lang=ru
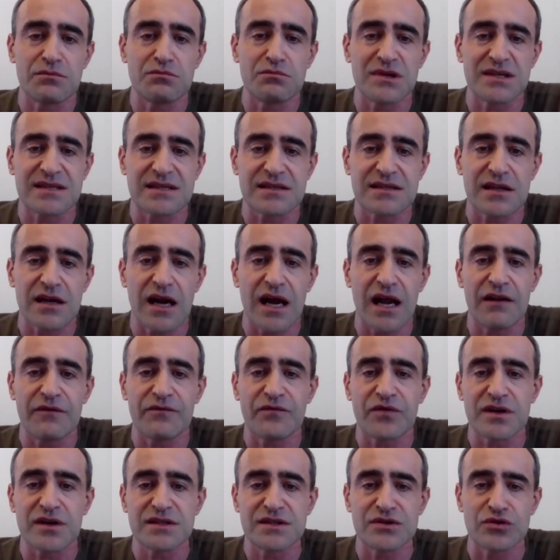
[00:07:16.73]
Мистраль
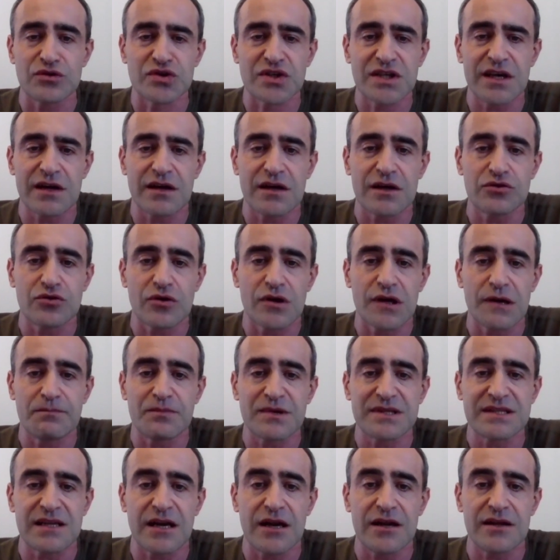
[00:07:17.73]
французский, который
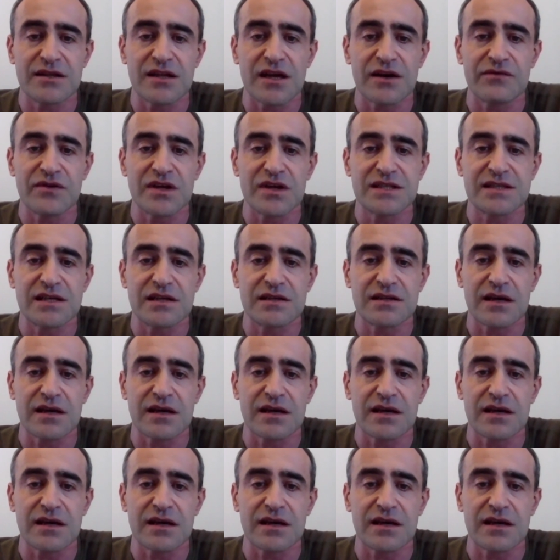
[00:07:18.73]
поставили норвежцы,